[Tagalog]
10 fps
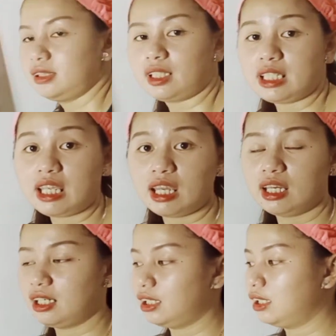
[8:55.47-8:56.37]
3.
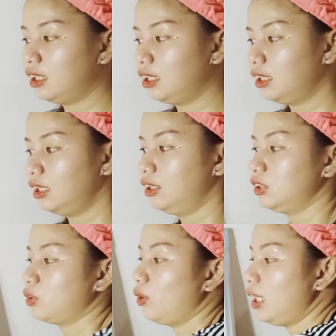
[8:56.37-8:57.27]

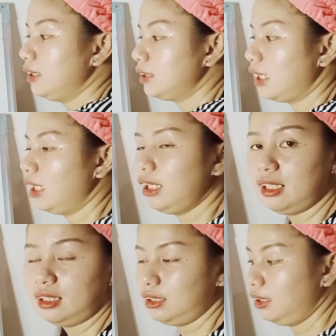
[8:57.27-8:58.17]
So, cancel.
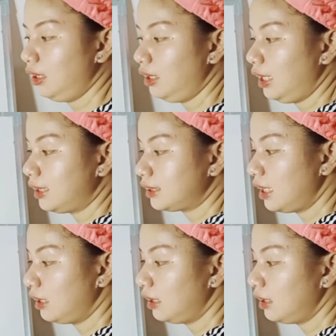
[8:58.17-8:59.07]
x
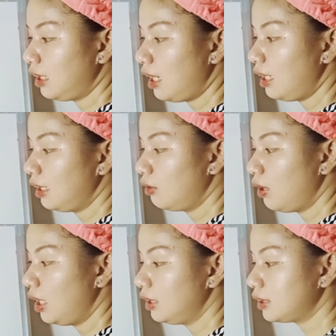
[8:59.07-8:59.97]
na lang natira
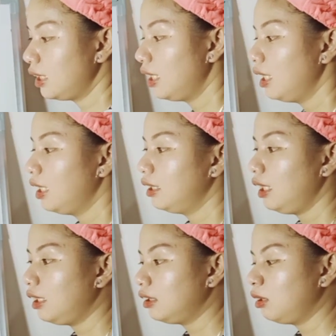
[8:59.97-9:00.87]
equals
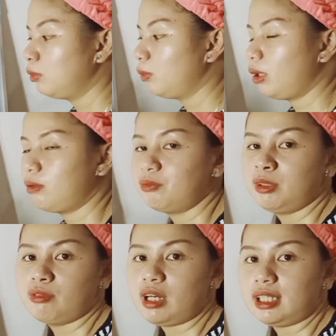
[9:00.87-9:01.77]
negative 12
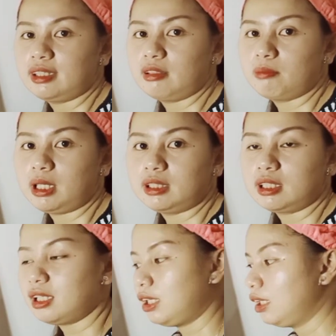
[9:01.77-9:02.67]
divided by
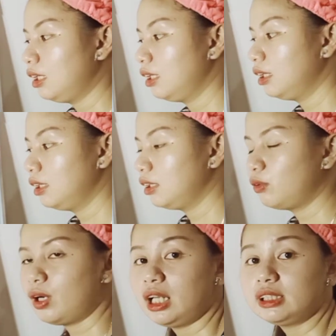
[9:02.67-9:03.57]
3
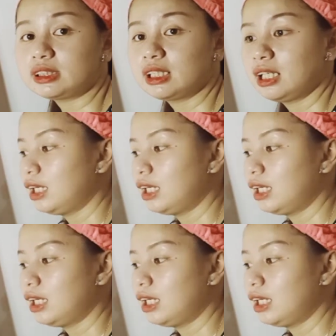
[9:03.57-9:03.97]
equals